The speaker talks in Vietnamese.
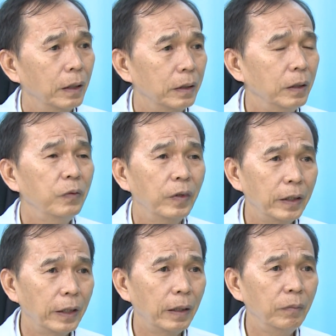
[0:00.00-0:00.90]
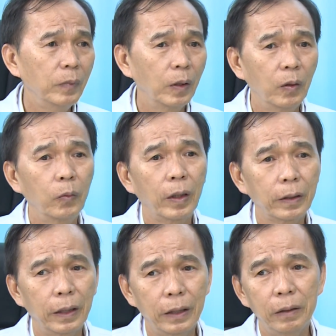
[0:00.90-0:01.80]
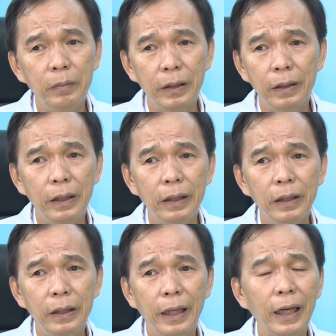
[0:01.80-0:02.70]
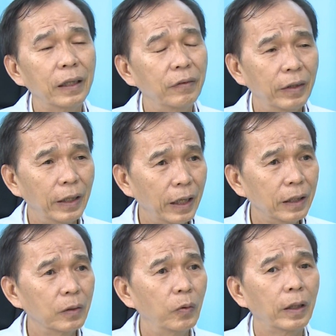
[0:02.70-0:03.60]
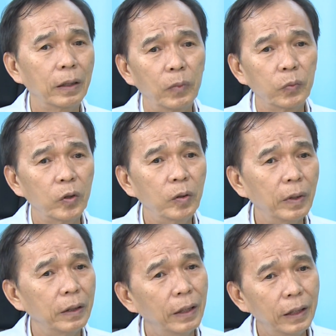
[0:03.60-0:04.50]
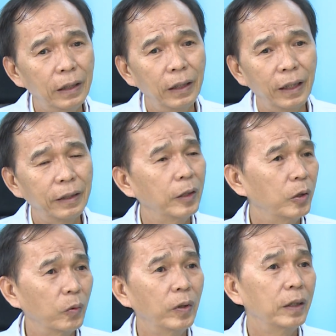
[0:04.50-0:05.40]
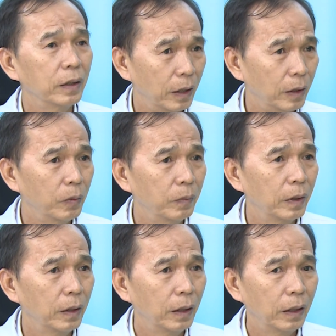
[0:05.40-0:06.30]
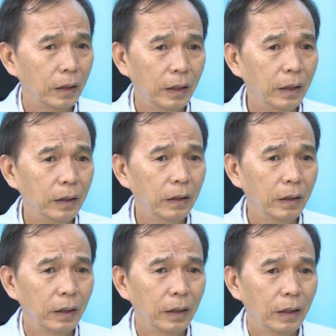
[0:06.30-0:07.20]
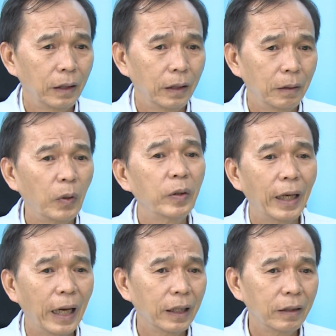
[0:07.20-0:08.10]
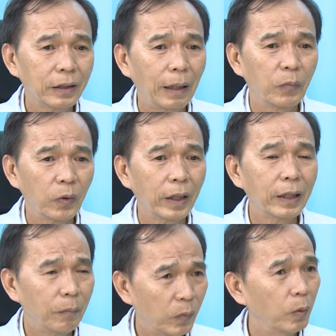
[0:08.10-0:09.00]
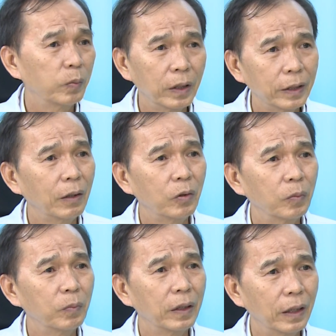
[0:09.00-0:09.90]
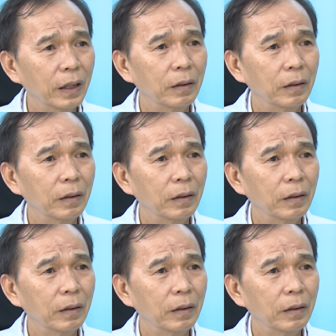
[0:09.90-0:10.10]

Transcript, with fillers: trước phơi nhiễm, hoặc là những bệnh lý về H I V S, hoặc là một số bệnh lý lây truyền qua đường tình dục. Thì mỗi ngày có tầm khoảng năm mươi tới sáu mươi bệnh nhân.